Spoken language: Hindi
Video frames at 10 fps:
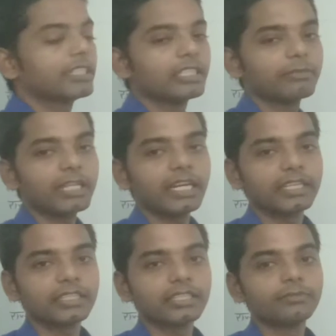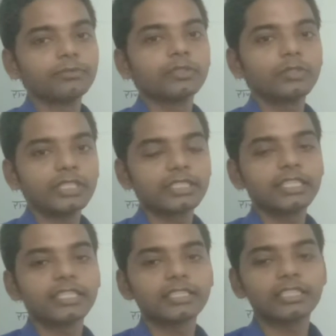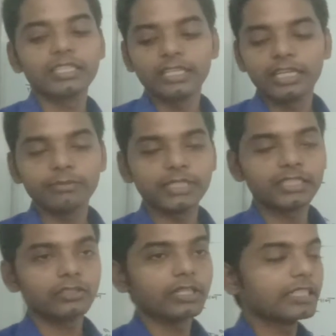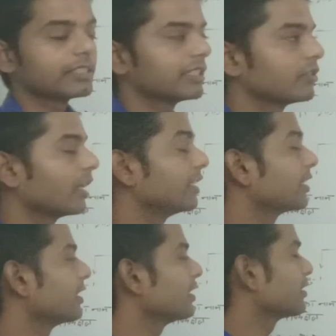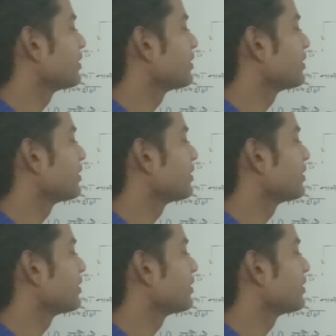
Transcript: क्षेत्र में आएंगे तो इस तरीके से हम देखते हैं तो राज्य क्षेत्र जो अधिकृत